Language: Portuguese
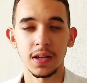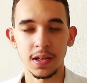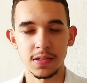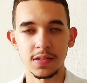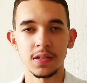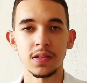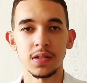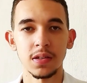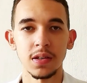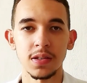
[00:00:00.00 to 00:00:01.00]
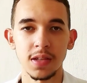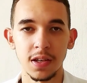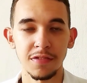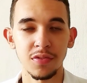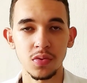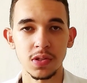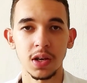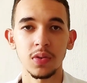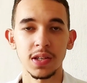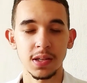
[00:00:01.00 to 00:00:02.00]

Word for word: esse, essa infusão, né?